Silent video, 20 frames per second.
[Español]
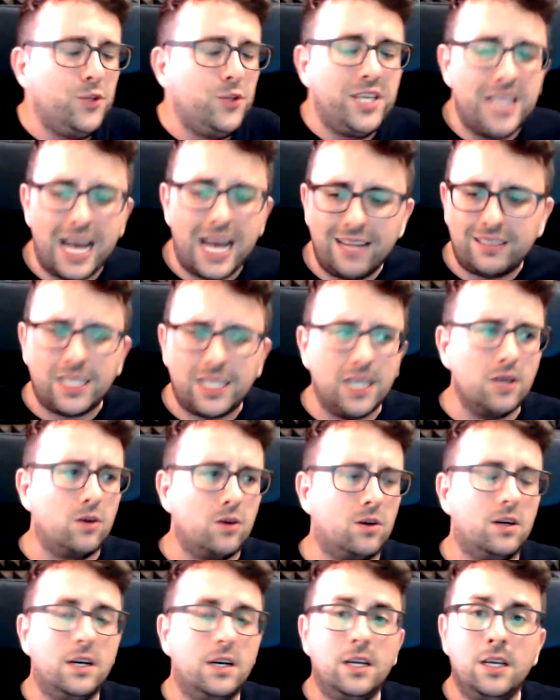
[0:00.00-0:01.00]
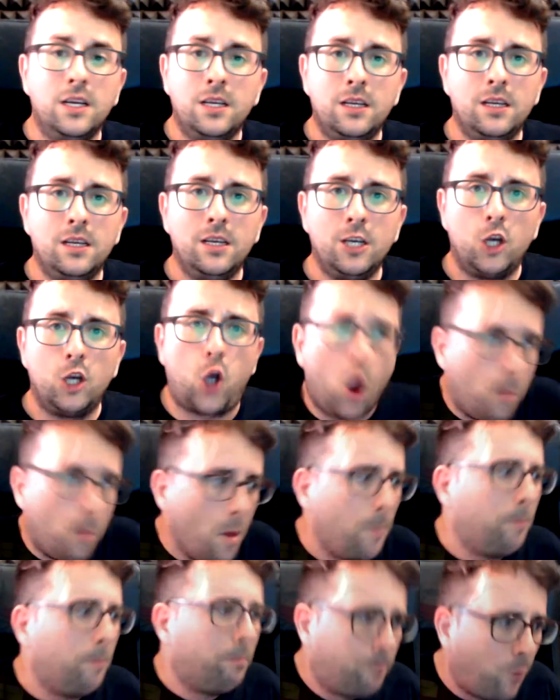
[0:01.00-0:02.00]
profundidad, tío?
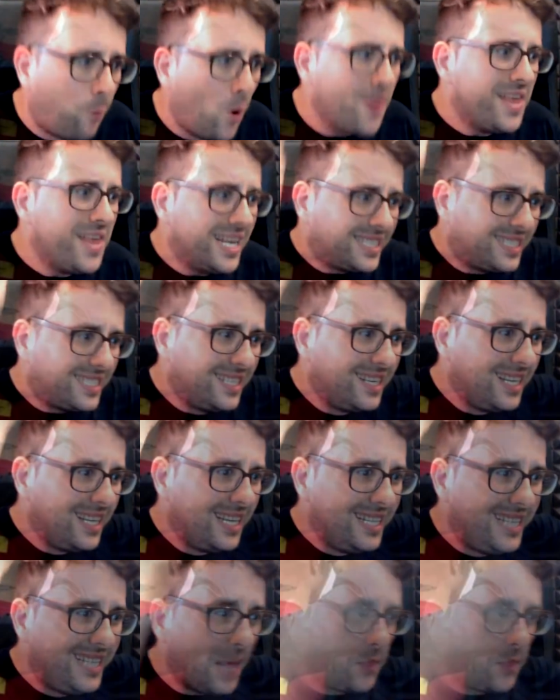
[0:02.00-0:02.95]
¿Cómo puedes